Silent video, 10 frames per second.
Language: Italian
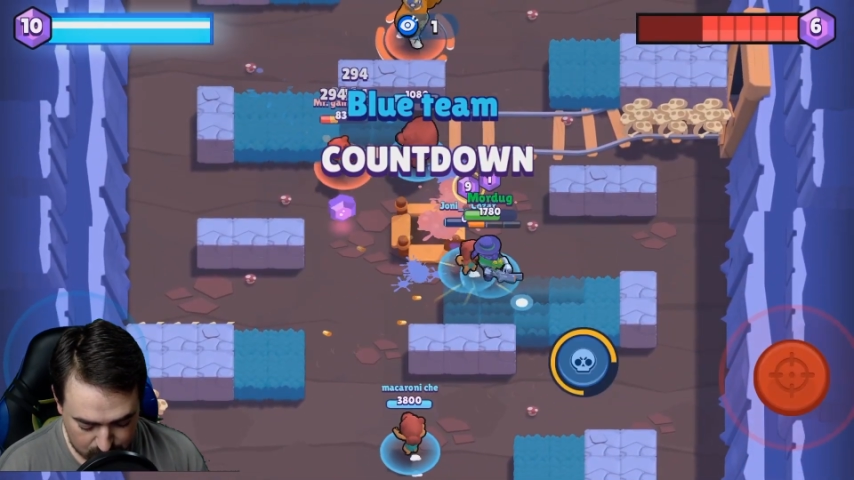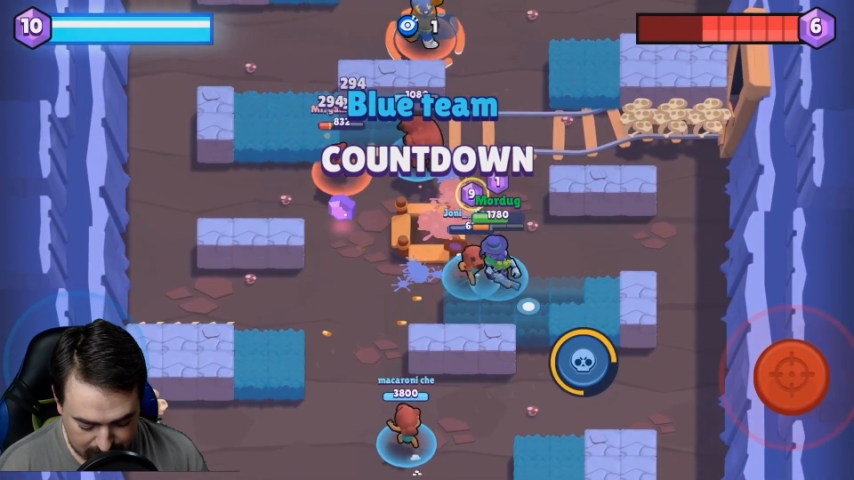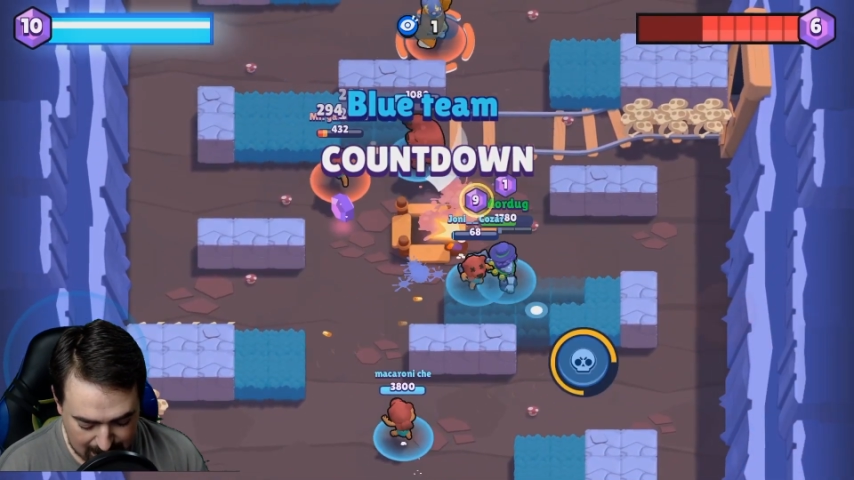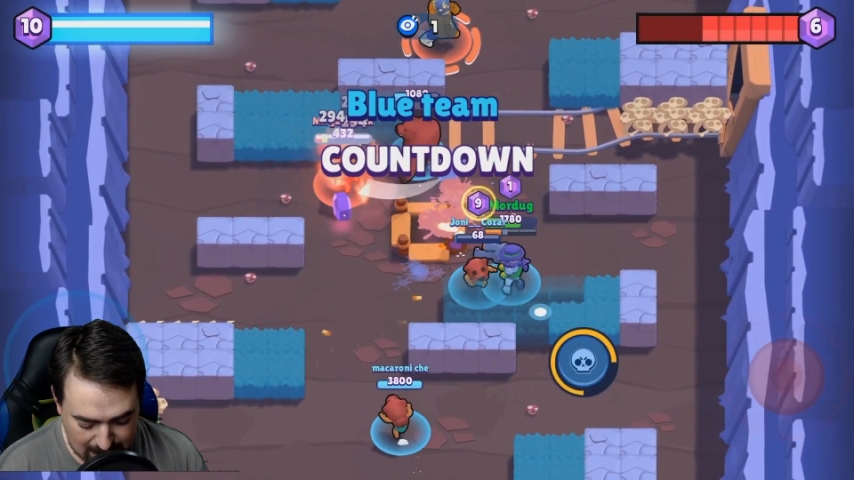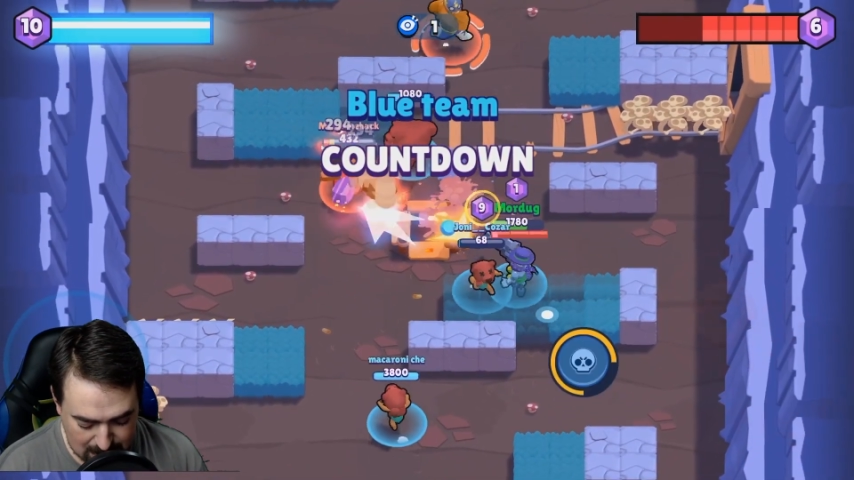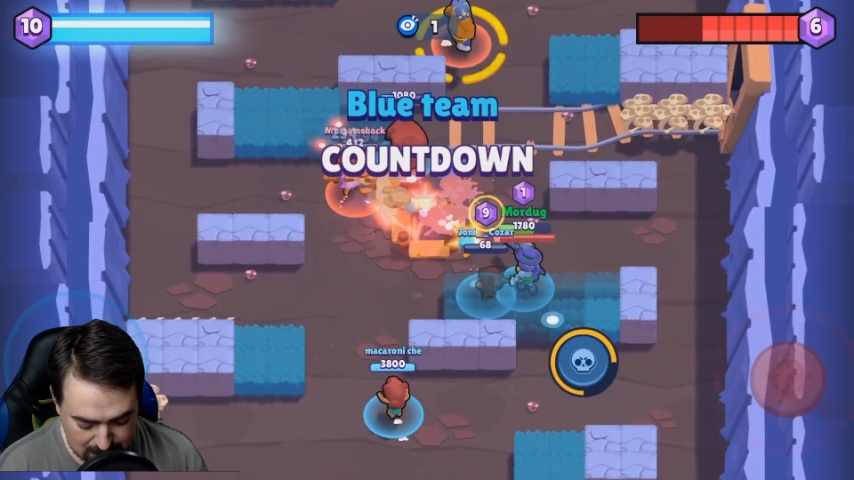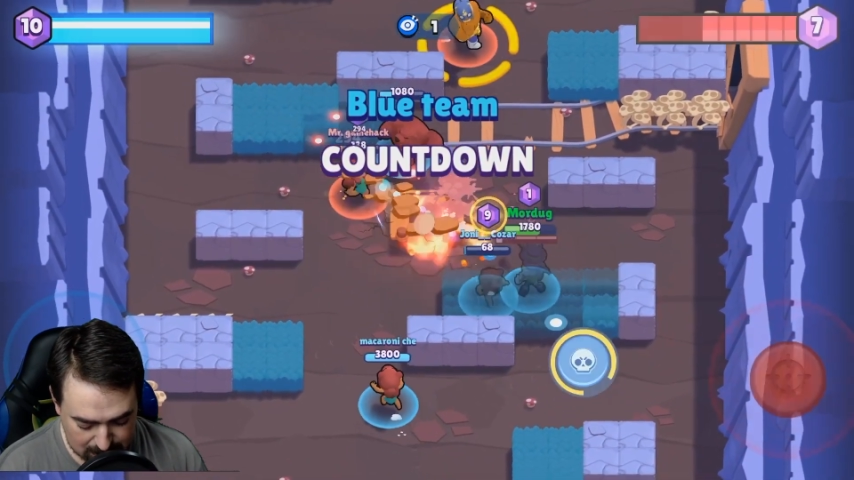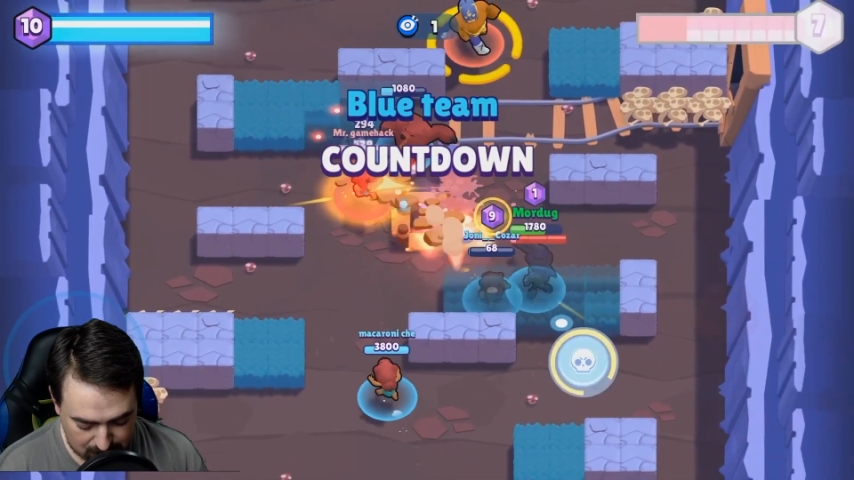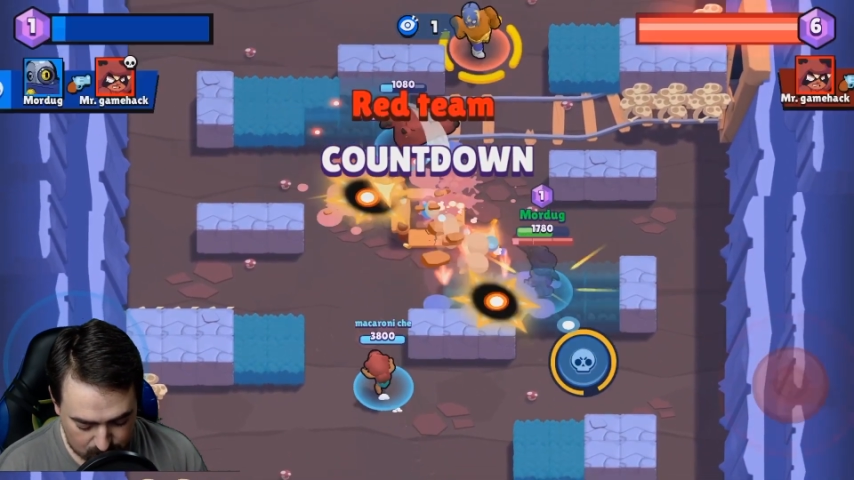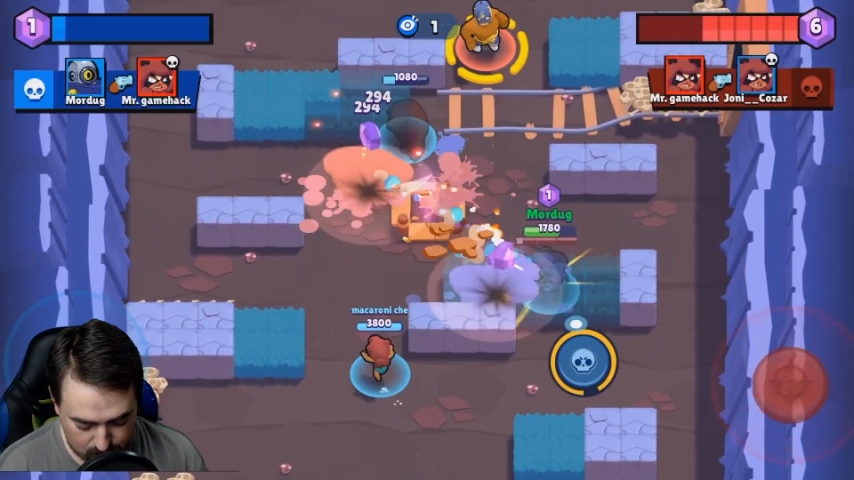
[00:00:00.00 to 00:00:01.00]
Ok,
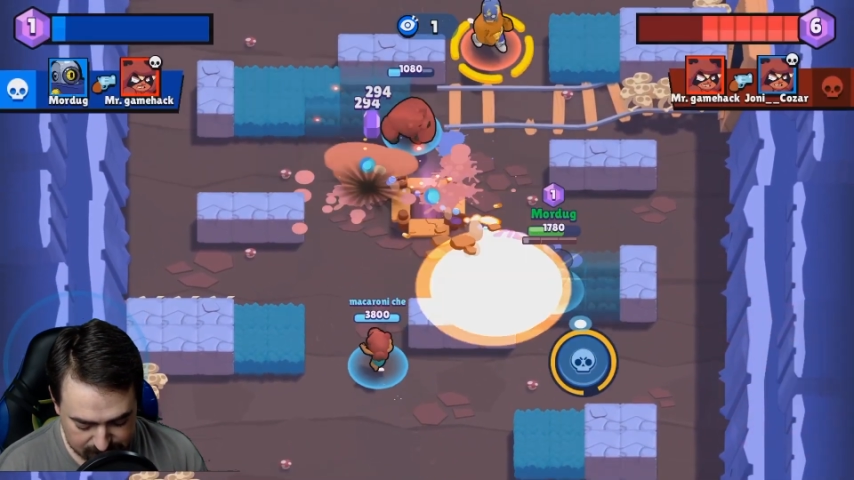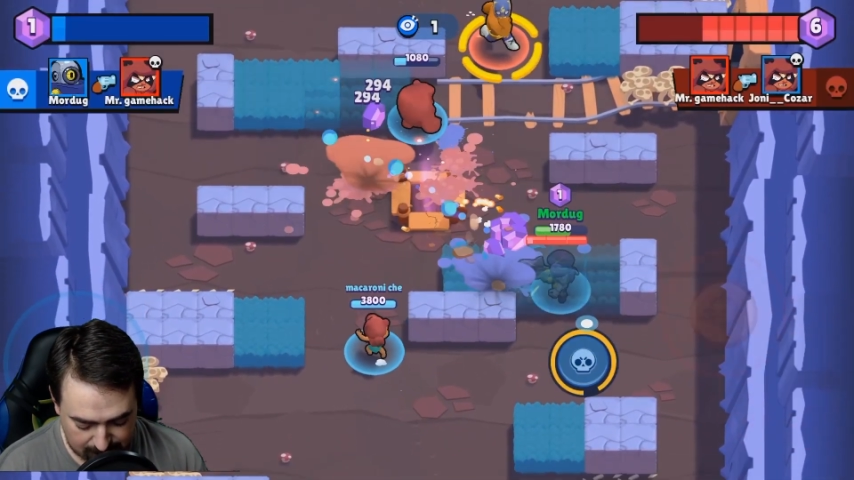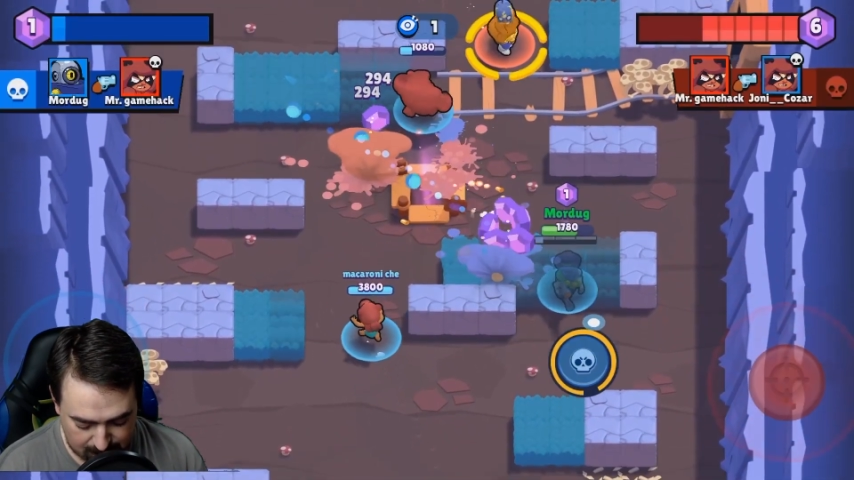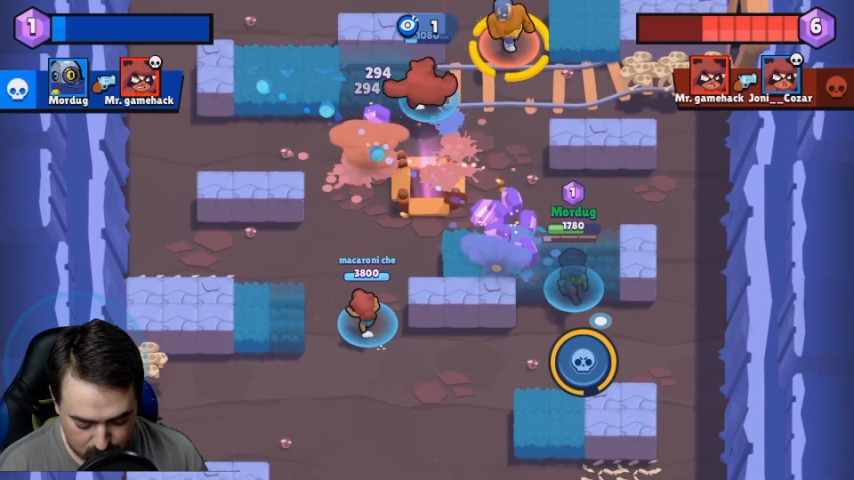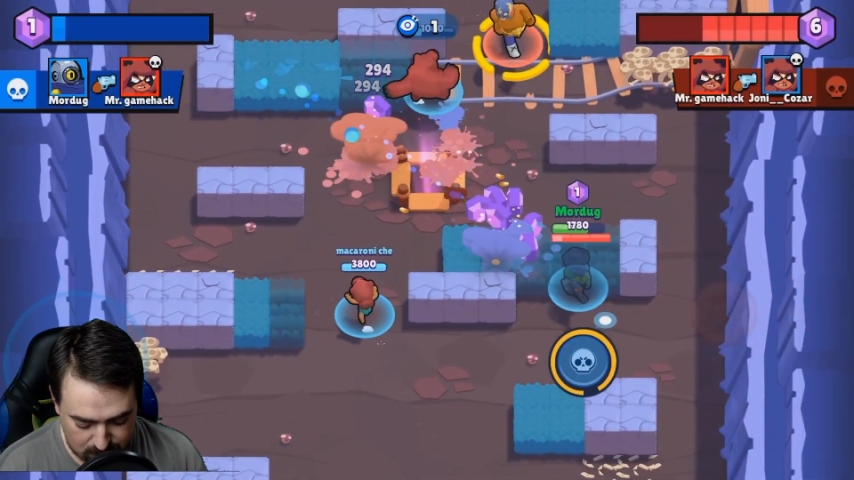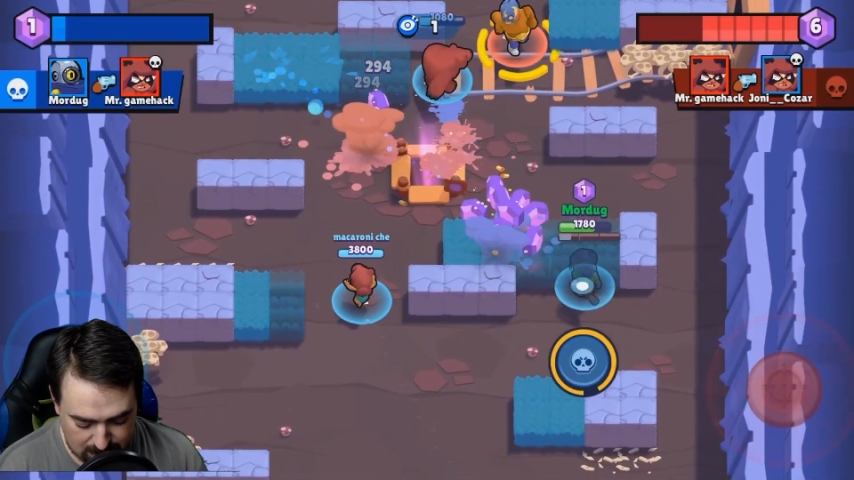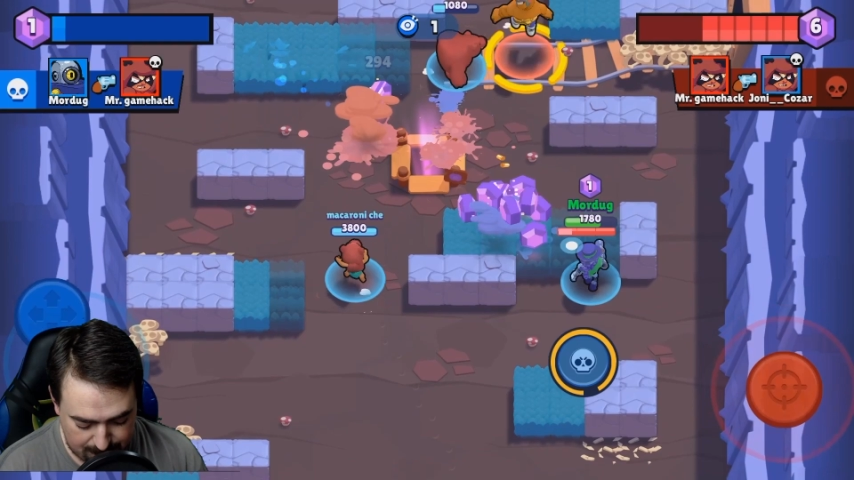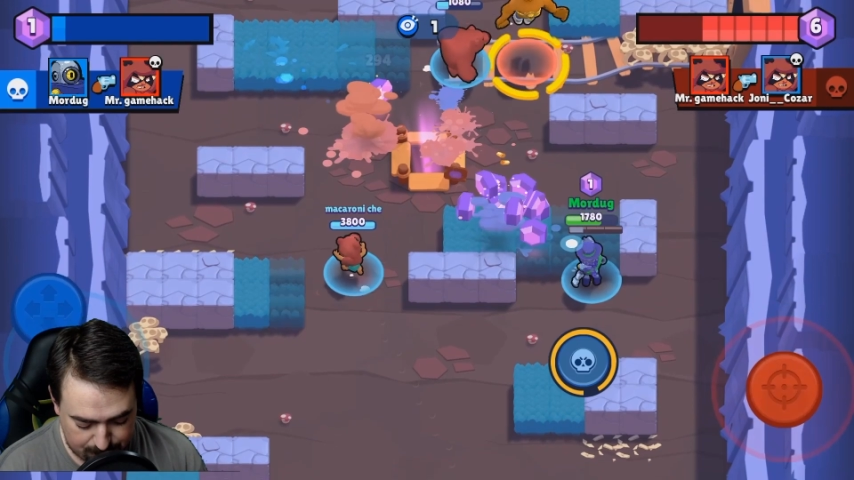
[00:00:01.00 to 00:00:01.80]
quello sta per morire.